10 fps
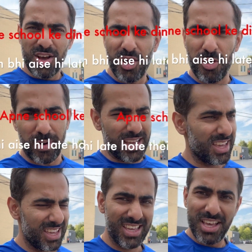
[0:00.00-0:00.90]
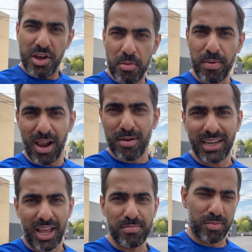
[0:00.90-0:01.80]
ओ भाई बाल बाल
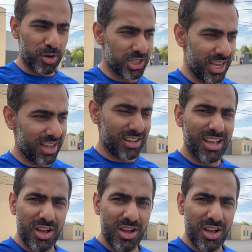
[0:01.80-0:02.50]
टाइम पे पहुंचाया